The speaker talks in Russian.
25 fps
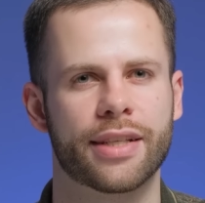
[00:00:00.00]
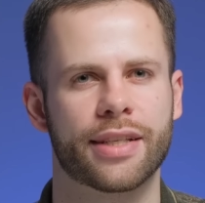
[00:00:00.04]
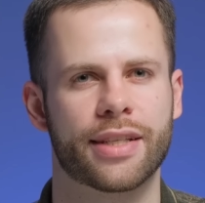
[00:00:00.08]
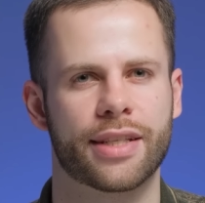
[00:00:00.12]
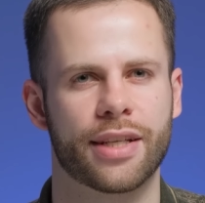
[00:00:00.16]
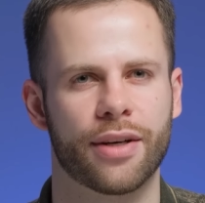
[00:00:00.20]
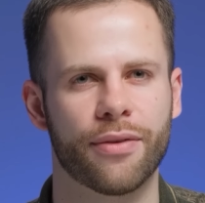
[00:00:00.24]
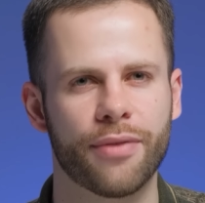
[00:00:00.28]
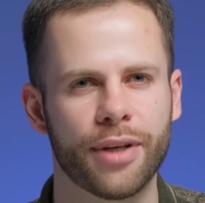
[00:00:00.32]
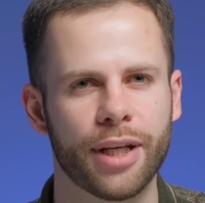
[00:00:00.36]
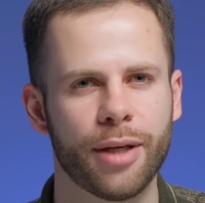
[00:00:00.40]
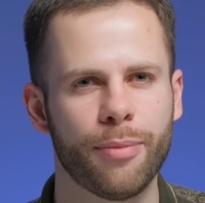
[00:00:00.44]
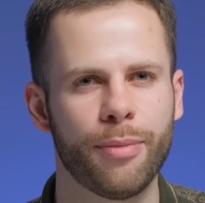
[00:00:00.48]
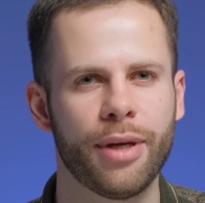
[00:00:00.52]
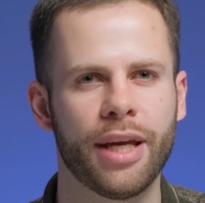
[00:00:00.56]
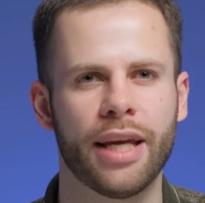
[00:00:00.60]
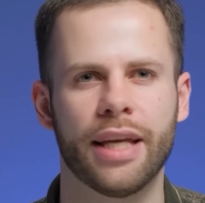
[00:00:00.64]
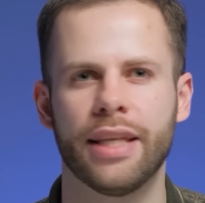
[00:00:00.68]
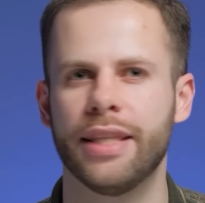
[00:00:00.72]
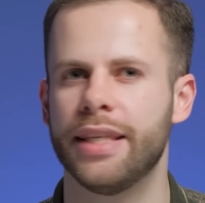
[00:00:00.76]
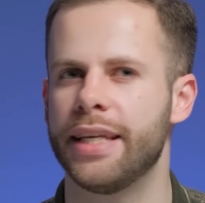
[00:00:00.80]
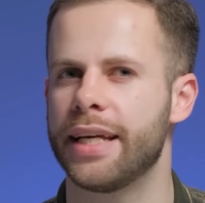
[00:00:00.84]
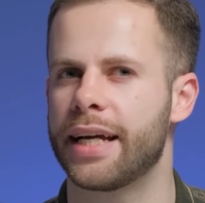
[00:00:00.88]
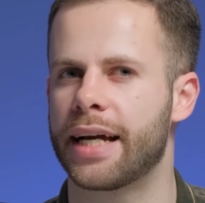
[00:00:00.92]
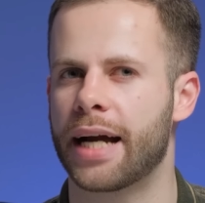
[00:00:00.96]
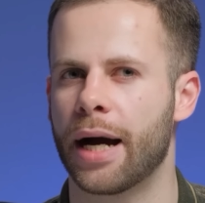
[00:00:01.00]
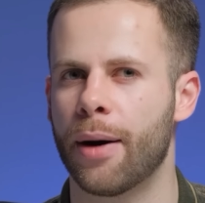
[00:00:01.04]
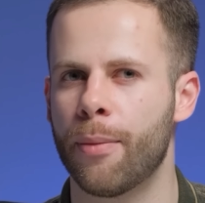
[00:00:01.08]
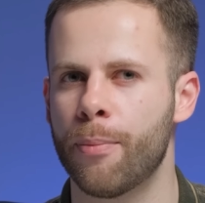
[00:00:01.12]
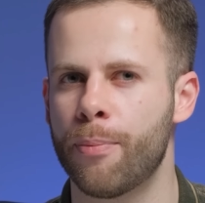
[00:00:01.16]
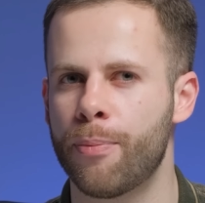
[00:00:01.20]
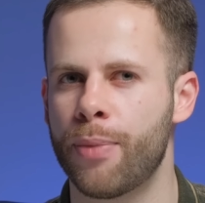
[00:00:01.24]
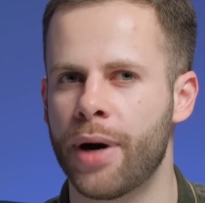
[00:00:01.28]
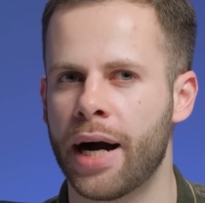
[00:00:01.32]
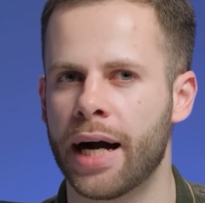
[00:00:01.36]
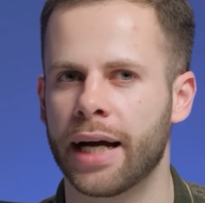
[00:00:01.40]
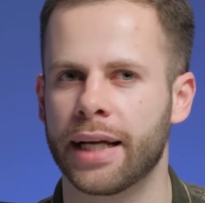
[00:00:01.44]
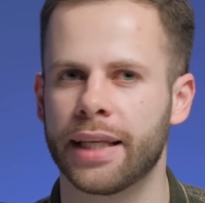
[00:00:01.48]
современней,
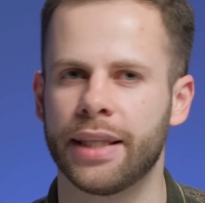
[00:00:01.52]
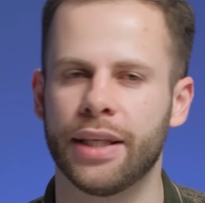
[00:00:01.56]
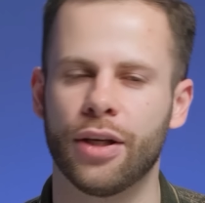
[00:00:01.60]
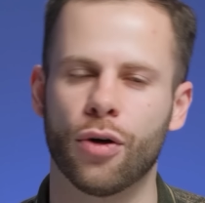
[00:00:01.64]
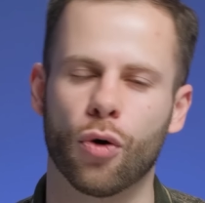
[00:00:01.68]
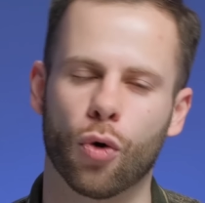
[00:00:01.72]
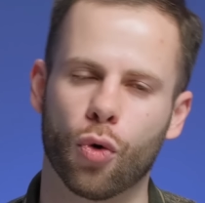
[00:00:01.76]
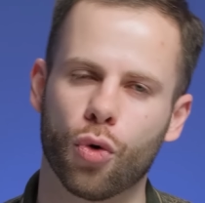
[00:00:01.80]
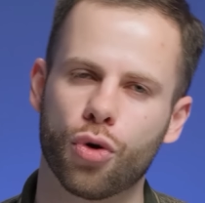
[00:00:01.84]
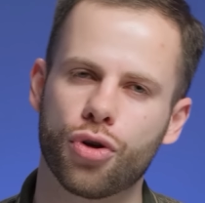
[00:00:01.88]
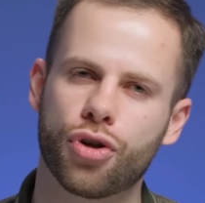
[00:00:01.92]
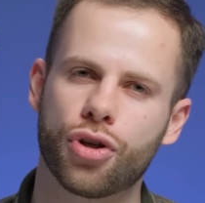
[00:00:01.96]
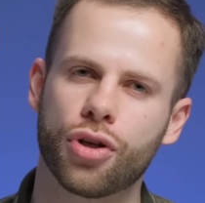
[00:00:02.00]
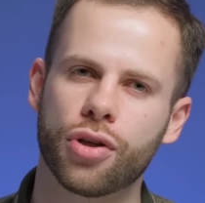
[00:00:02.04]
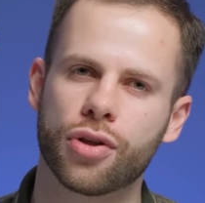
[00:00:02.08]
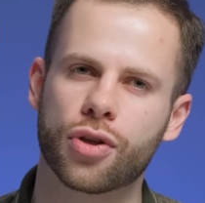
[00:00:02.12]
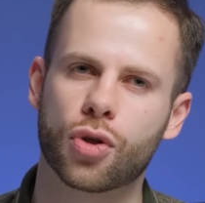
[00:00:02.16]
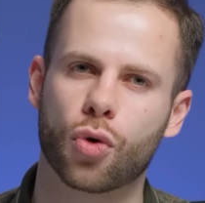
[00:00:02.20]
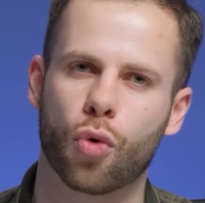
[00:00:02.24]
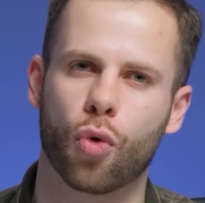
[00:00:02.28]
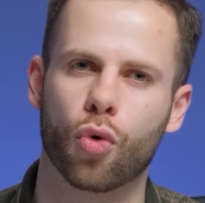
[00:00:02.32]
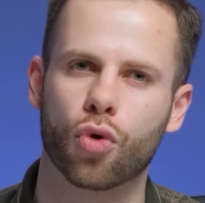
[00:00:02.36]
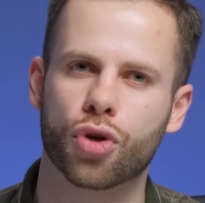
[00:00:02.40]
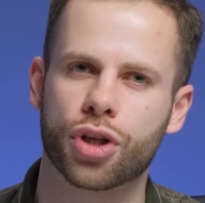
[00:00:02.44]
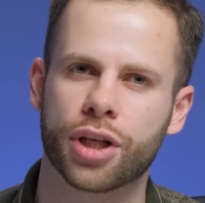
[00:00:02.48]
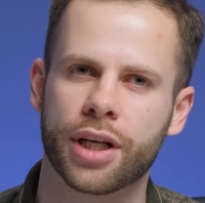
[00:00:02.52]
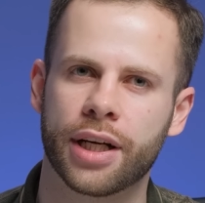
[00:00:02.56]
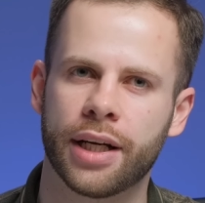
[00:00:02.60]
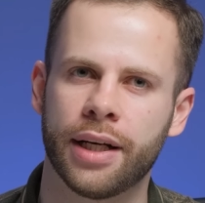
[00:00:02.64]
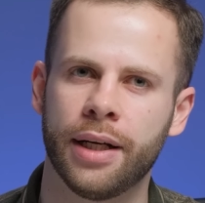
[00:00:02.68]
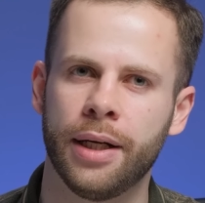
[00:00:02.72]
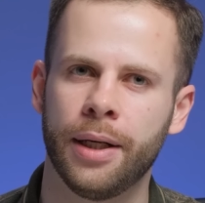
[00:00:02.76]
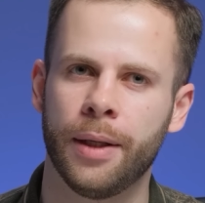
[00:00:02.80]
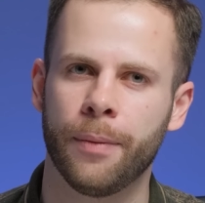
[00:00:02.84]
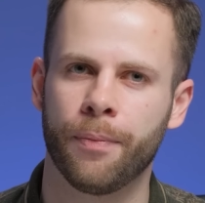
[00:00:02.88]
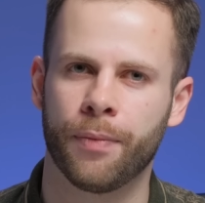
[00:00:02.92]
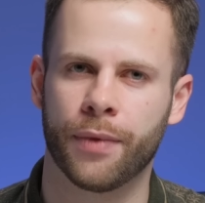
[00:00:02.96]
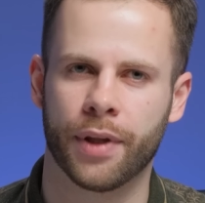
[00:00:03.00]
компактнее, очень
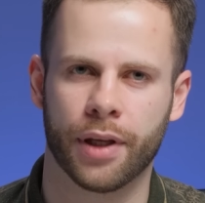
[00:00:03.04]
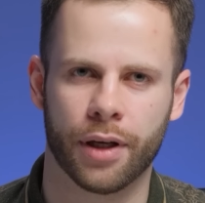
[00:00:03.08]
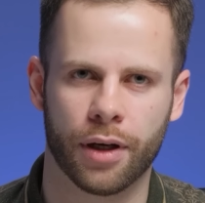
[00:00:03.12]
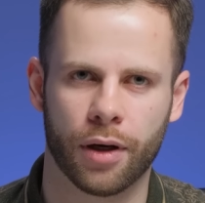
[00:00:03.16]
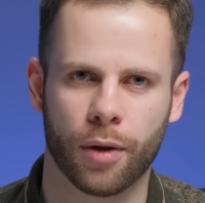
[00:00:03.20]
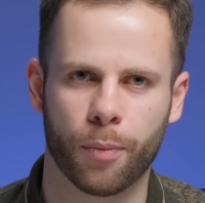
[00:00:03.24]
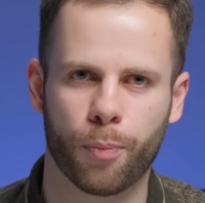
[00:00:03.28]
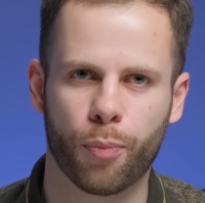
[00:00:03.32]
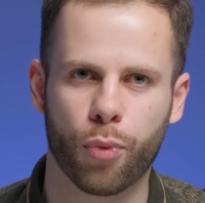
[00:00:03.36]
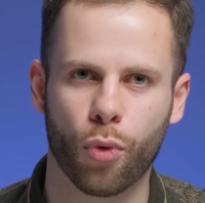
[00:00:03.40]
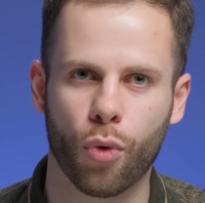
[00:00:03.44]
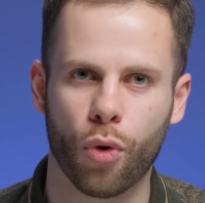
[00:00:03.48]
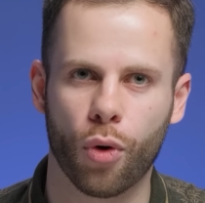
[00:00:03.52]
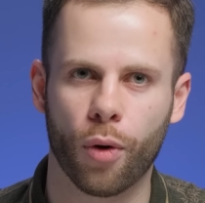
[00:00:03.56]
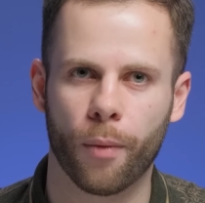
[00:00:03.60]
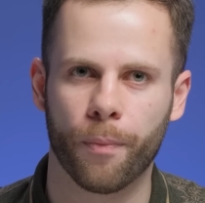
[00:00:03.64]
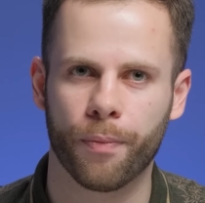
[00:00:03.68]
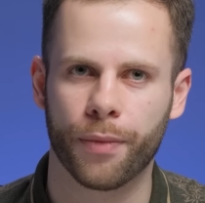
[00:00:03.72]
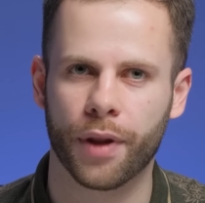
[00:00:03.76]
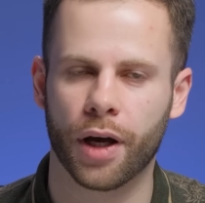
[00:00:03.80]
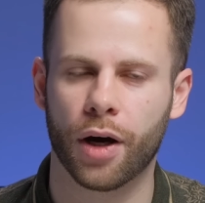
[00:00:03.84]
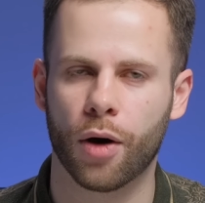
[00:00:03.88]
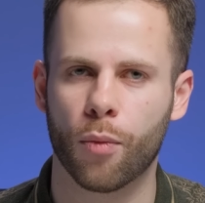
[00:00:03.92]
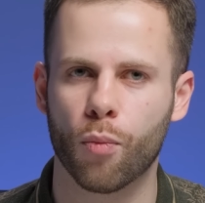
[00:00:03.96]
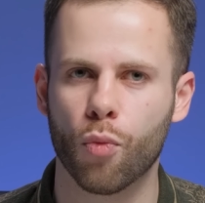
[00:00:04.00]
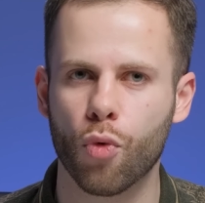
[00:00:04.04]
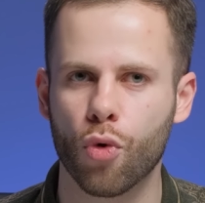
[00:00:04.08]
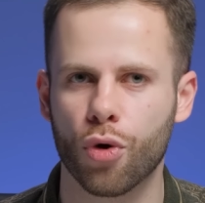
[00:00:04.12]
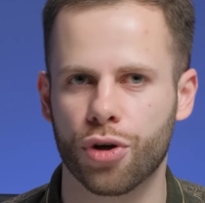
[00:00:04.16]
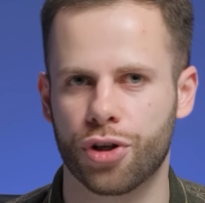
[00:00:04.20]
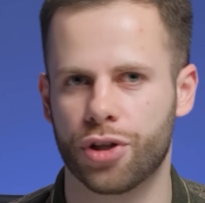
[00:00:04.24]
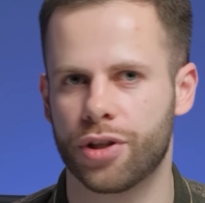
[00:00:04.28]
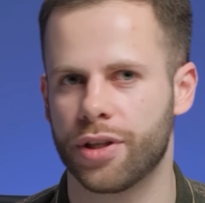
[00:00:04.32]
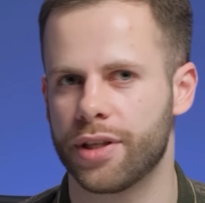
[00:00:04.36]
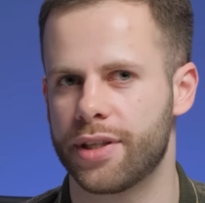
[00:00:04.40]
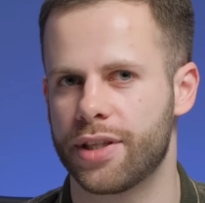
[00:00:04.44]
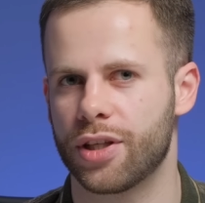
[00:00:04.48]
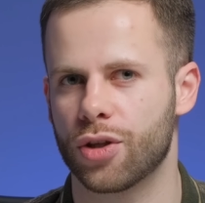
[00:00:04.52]
схожая по а,
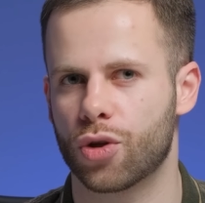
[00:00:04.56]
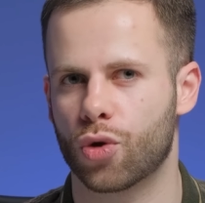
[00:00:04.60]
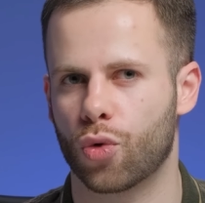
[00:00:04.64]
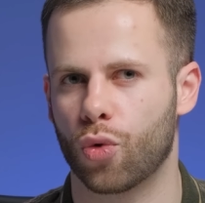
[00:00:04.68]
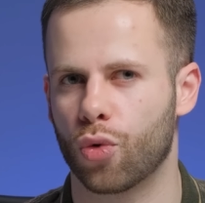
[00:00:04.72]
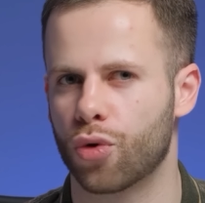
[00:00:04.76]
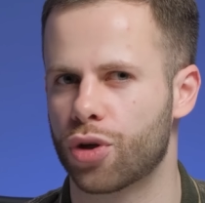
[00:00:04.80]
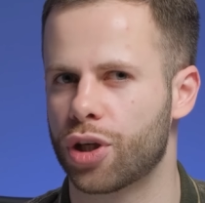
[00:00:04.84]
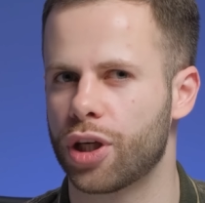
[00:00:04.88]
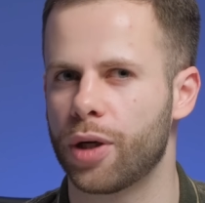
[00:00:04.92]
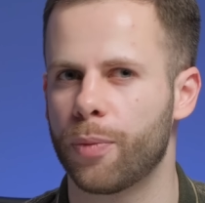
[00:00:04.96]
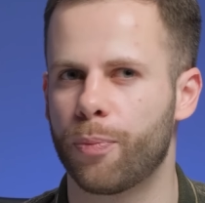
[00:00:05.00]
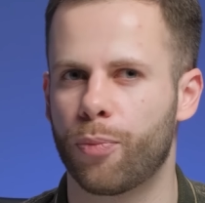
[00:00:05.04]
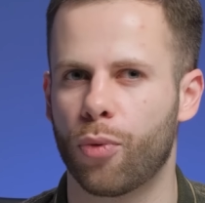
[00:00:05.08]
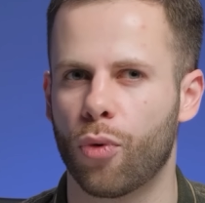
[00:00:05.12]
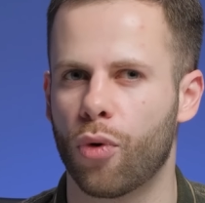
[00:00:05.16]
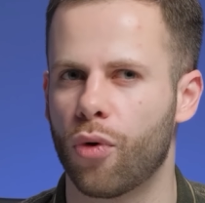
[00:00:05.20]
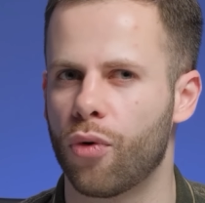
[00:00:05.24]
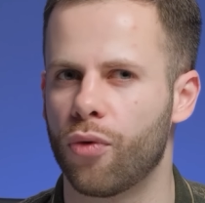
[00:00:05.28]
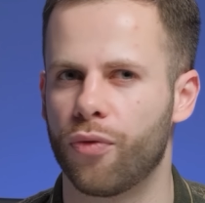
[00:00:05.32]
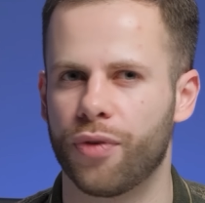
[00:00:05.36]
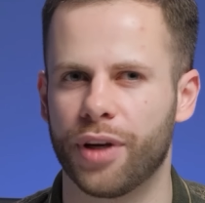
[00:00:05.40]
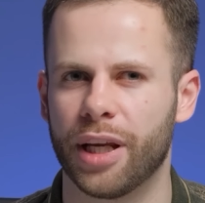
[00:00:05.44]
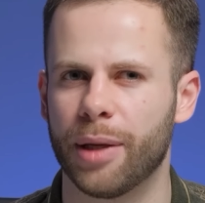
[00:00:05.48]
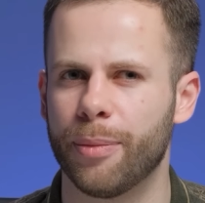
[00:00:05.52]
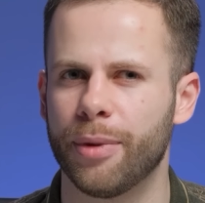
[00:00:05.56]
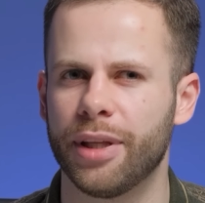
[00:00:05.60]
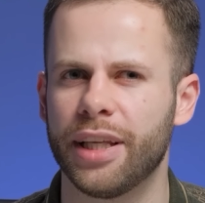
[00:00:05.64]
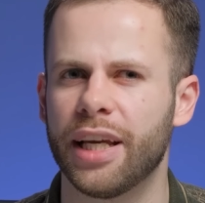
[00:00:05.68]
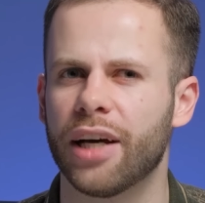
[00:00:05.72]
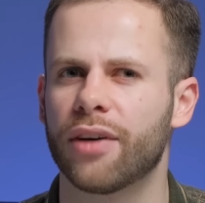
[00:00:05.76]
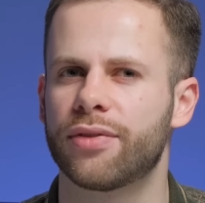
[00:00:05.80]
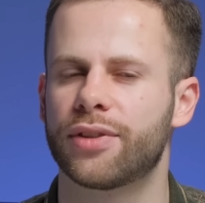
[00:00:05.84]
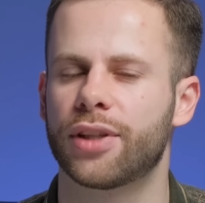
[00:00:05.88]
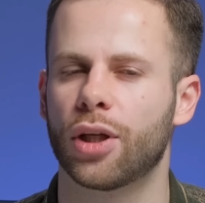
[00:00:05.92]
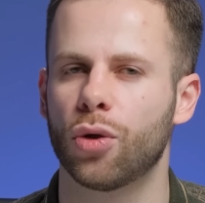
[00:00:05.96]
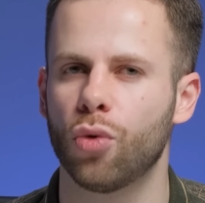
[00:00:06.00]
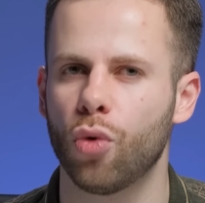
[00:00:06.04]
мощности, схожая по времени
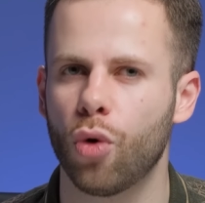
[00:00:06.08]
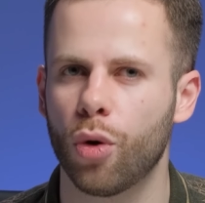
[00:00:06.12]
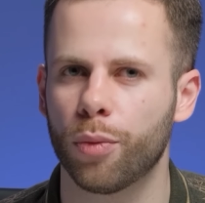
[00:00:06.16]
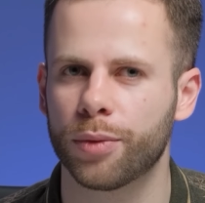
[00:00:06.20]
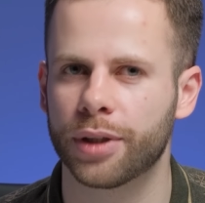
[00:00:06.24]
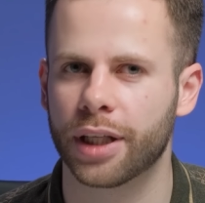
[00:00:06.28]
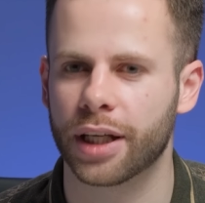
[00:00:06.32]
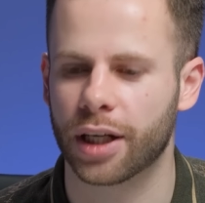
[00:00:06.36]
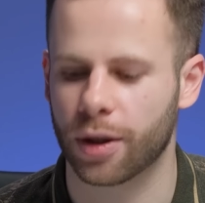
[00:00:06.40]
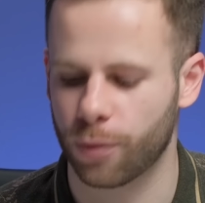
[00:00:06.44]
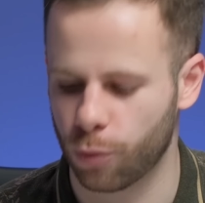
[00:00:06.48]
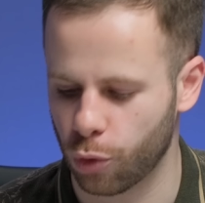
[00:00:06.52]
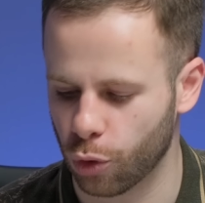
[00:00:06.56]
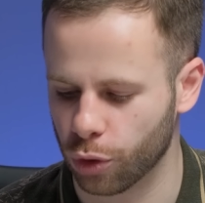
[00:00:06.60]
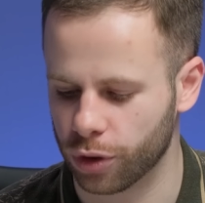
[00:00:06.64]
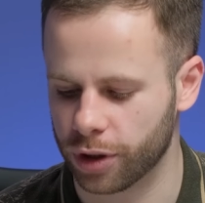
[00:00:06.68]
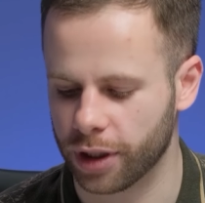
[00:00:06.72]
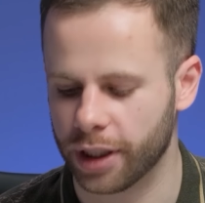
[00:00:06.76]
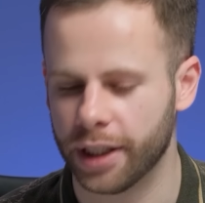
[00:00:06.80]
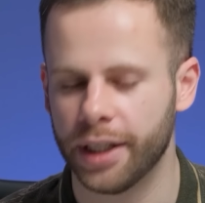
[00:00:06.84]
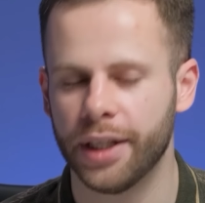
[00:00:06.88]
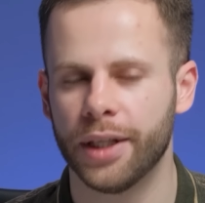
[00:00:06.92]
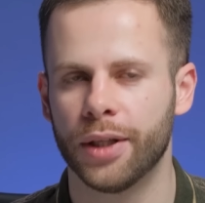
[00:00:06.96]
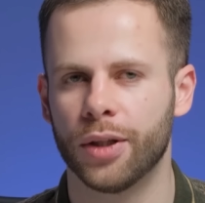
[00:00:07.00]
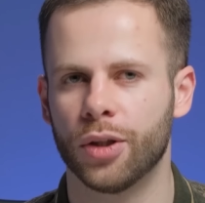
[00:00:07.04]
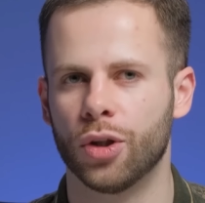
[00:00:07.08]
автономной работы,